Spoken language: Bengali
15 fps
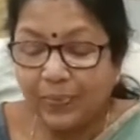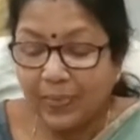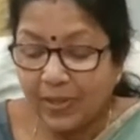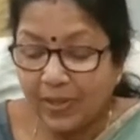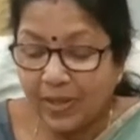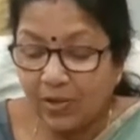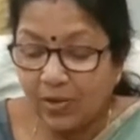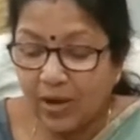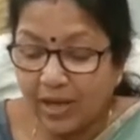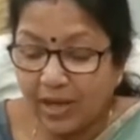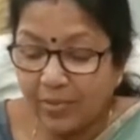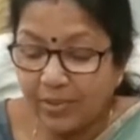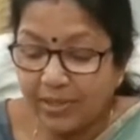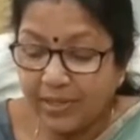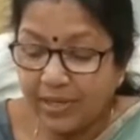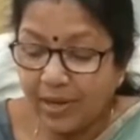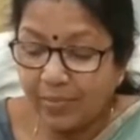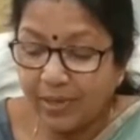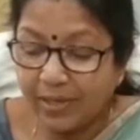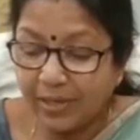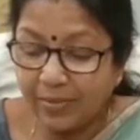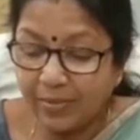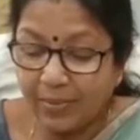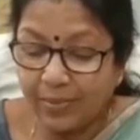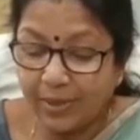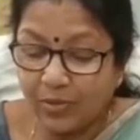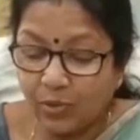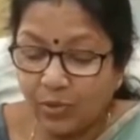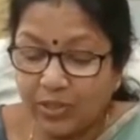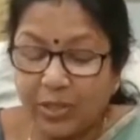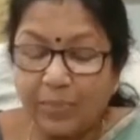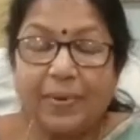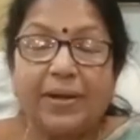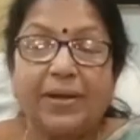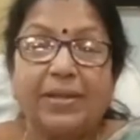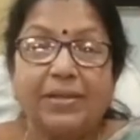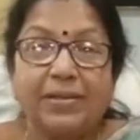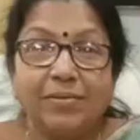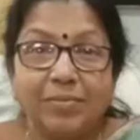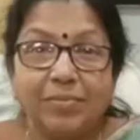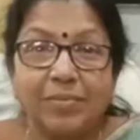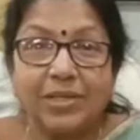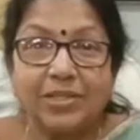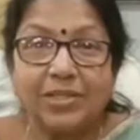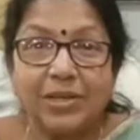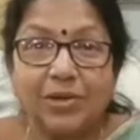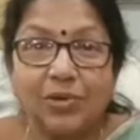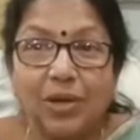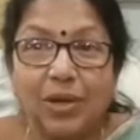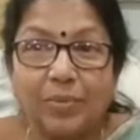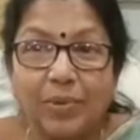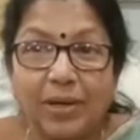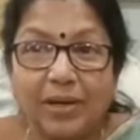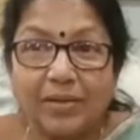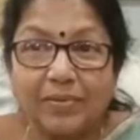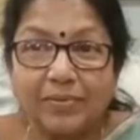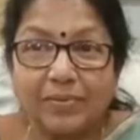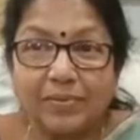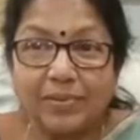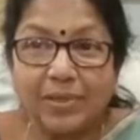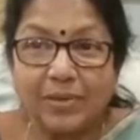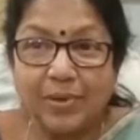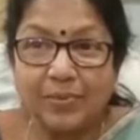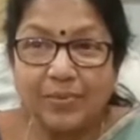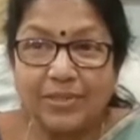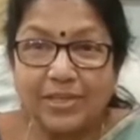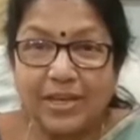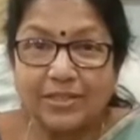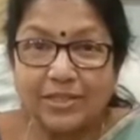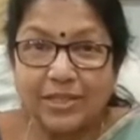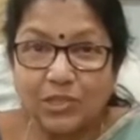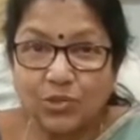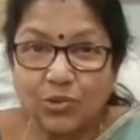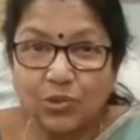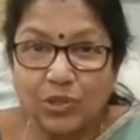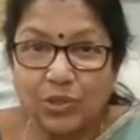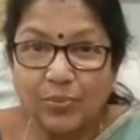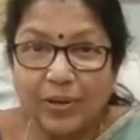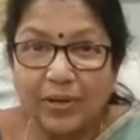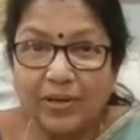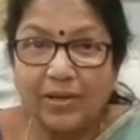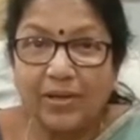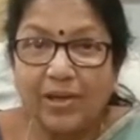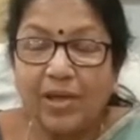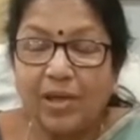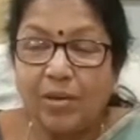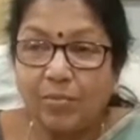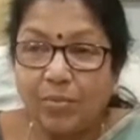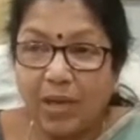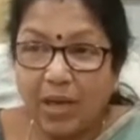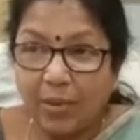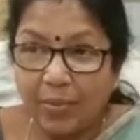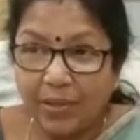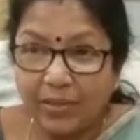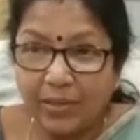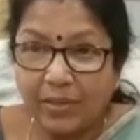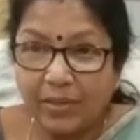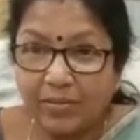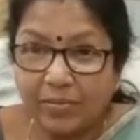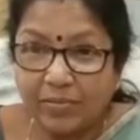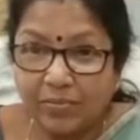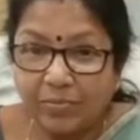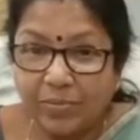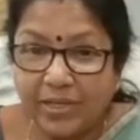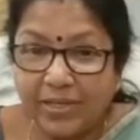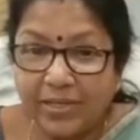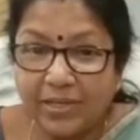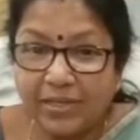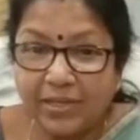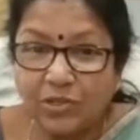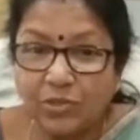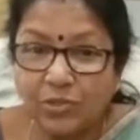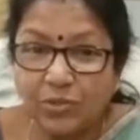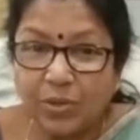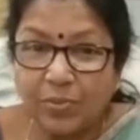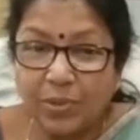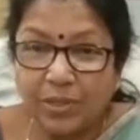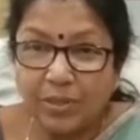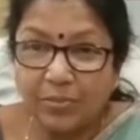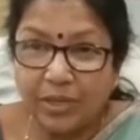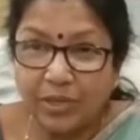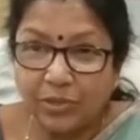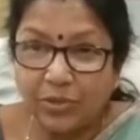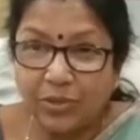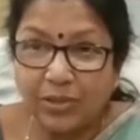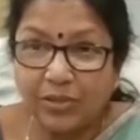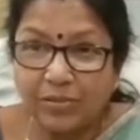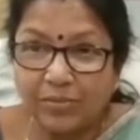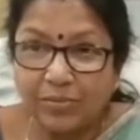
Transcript: তো এগুলো আগামী দিন আমরা কিভাবে করতে পারি বা সেগুলো আমরা কিভাবে সাকসেস করতে পারি বা আমাদের বিডিএর কিছু আমাদের ভেতরের